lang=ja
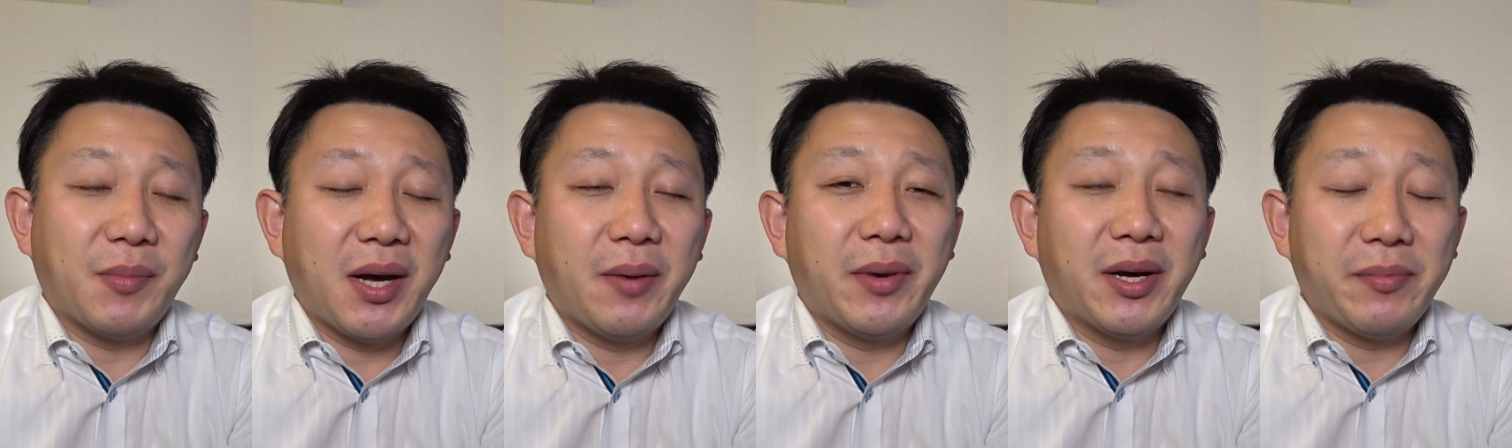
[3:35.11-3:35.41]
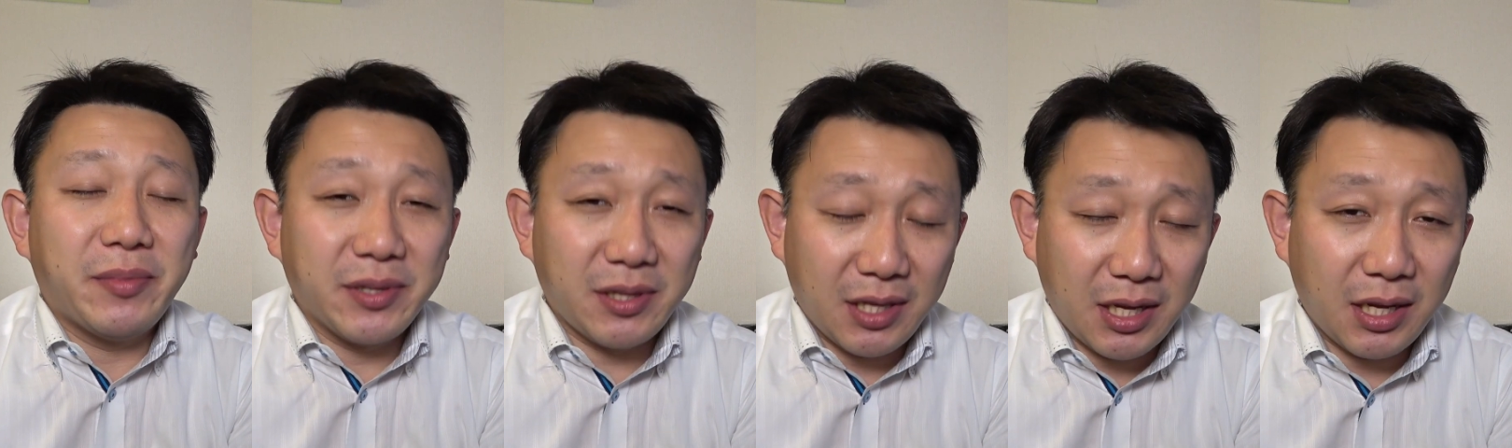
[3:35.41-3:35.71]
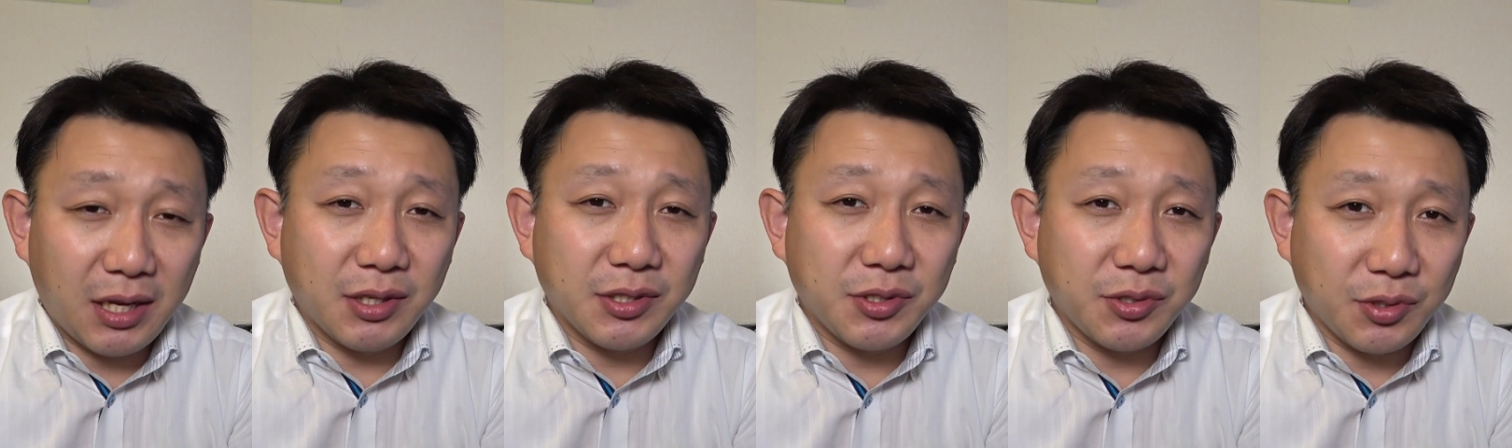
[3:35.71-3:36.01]
まあ、まあま
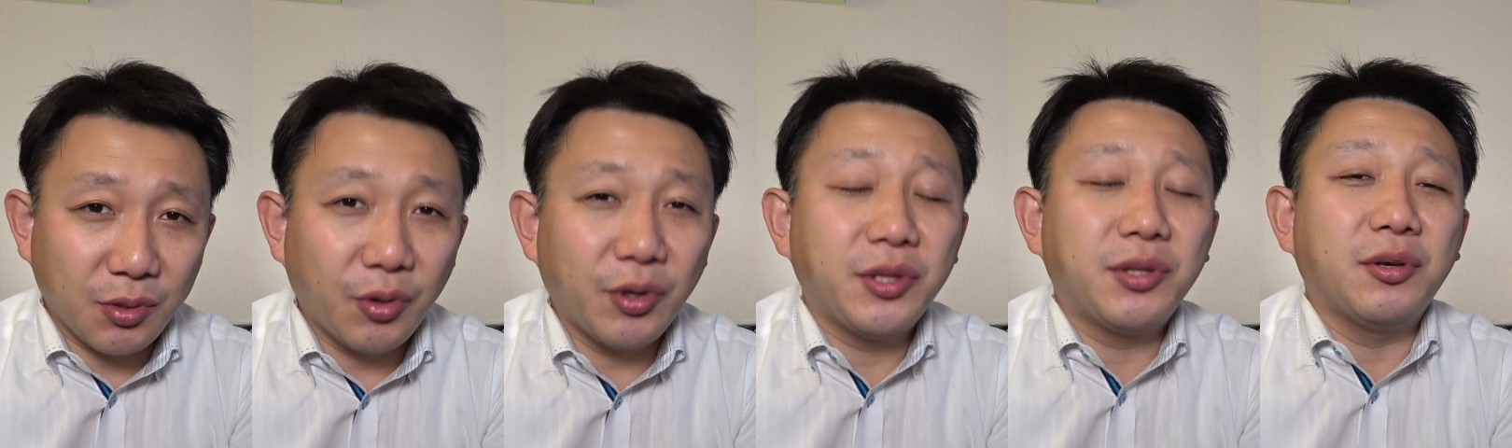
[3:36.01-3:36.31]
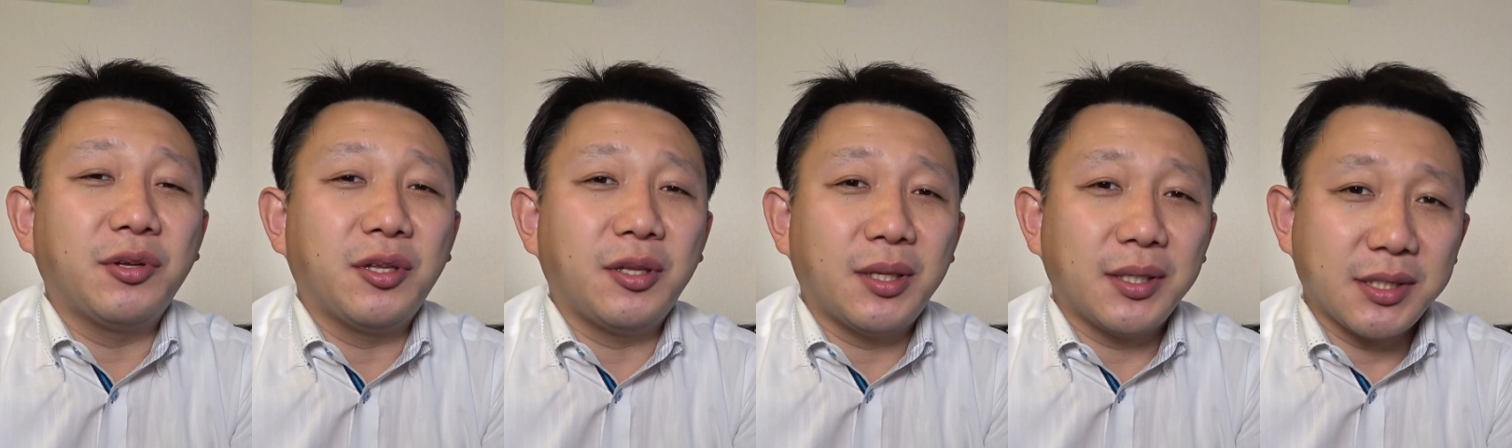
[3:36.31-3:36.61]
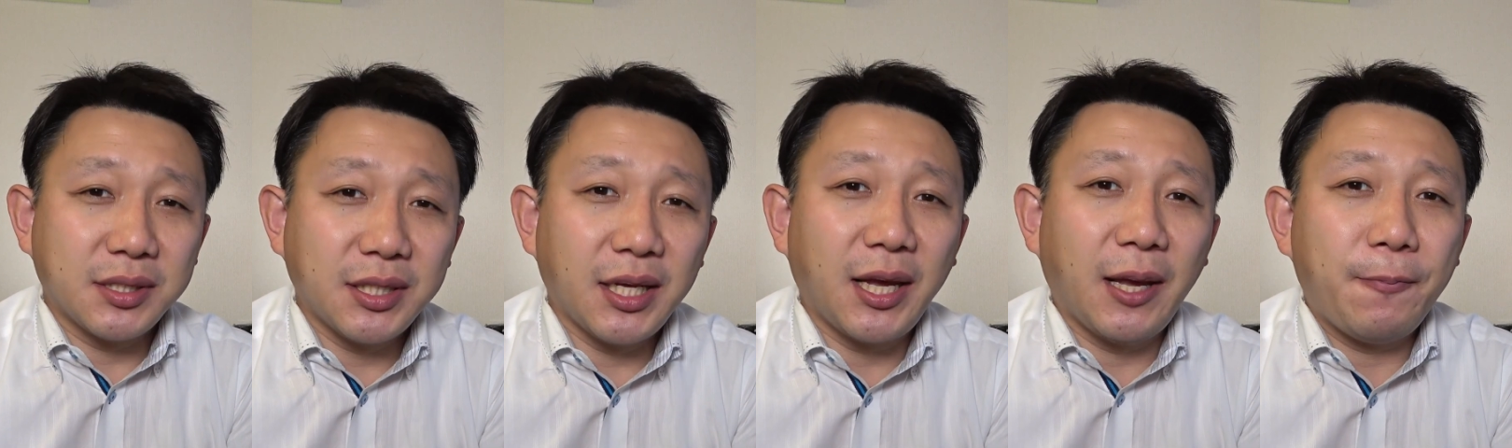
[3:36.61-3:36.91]
たちょっと置いといてで
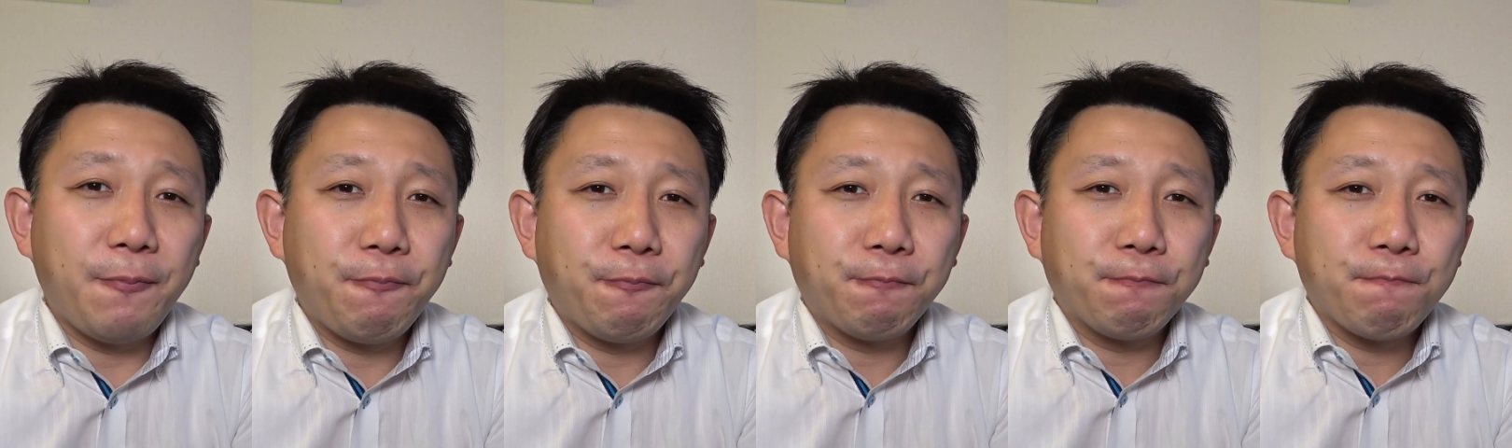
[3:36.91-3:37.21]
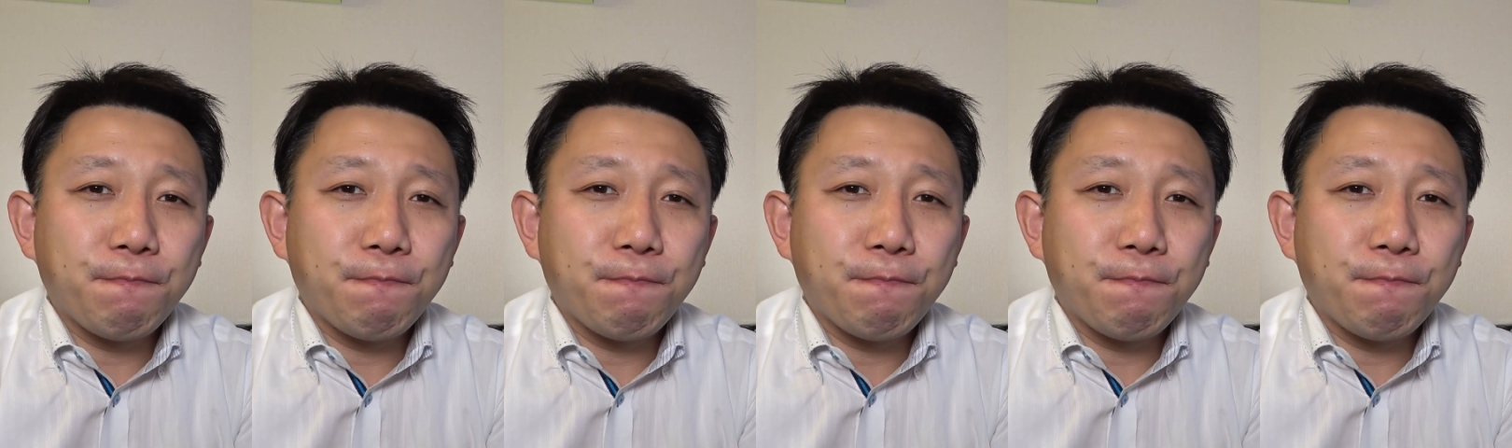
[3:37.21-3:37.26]
すね、